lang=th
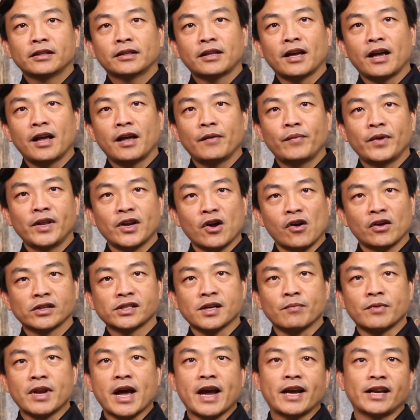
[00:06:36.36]
ถ้าพี่น้อง
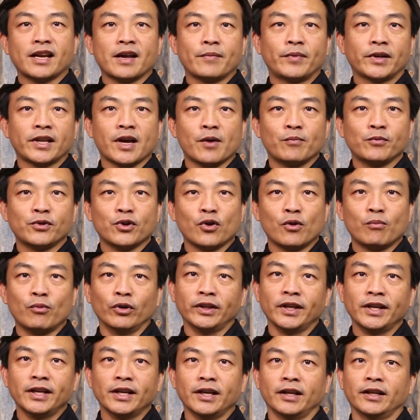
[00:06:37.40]
จำได้ในพระธรรมโยบบท
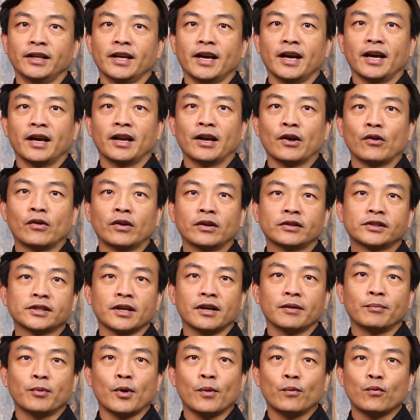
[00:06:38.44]
ที่1เนี่ยเราก็จะ
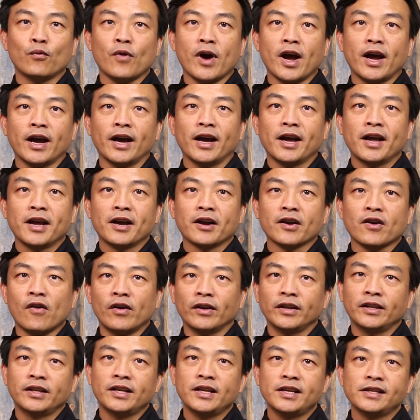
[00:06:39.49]
พบว่าก่อ
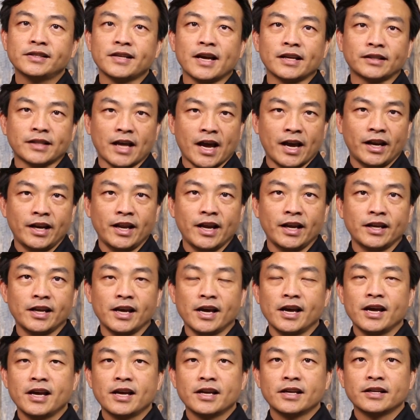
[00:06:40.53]
นที่ซาตานเองเนี่
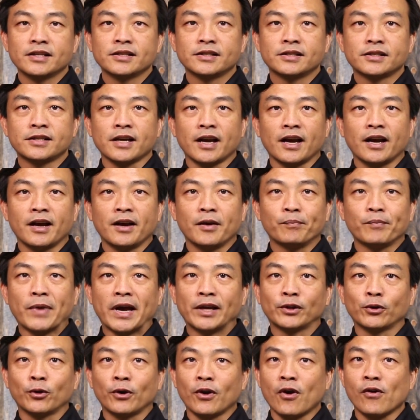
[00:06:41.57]
ยจะไป
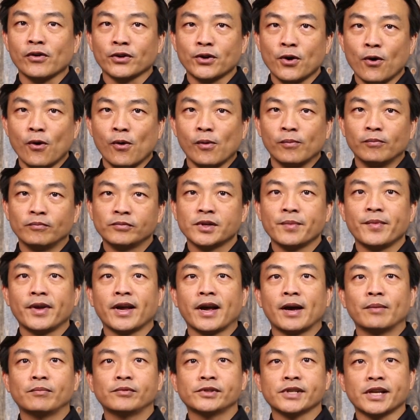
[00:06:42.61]
ทดลองโยบใช่ไหม
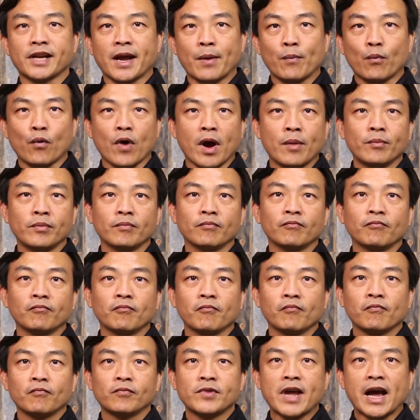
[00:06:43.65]
ครับจะนำความ
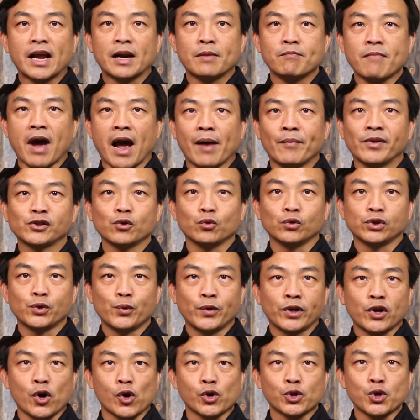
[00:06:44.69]
ยากลำบากมาสู่ชี
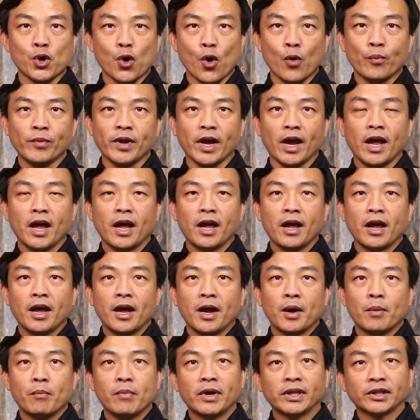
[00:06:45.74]
วิตของโยบเนี่ย
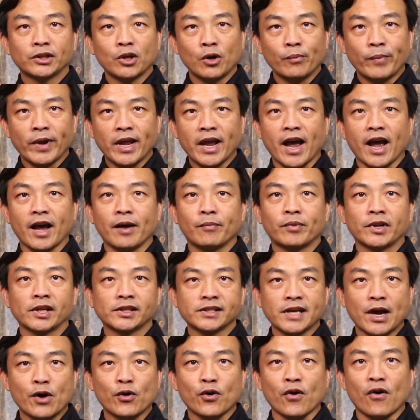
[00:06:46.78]
มันต้องไปหาพระ
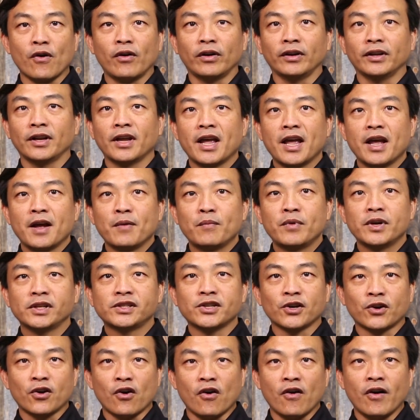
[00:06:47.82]
เจ้าก่อนเพื่อ
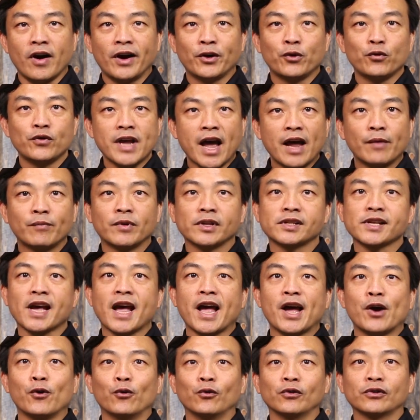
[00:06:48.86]
จะขออนุญาตพระ
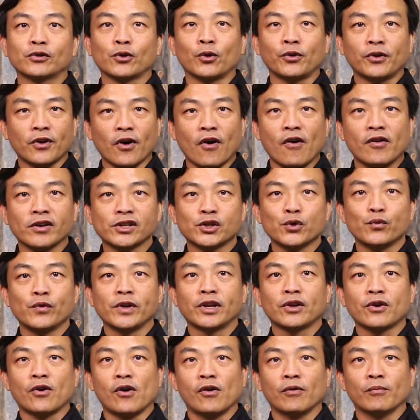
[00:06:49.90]
เจ้าทดลองชีวิต
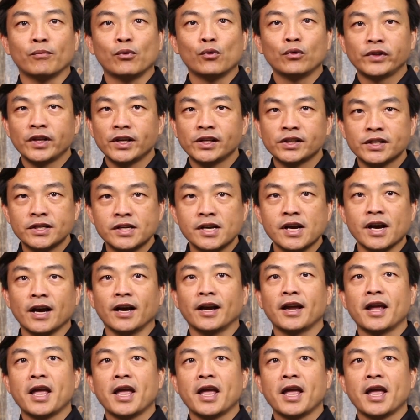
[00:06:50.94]
ของผู้ที่เชื่อ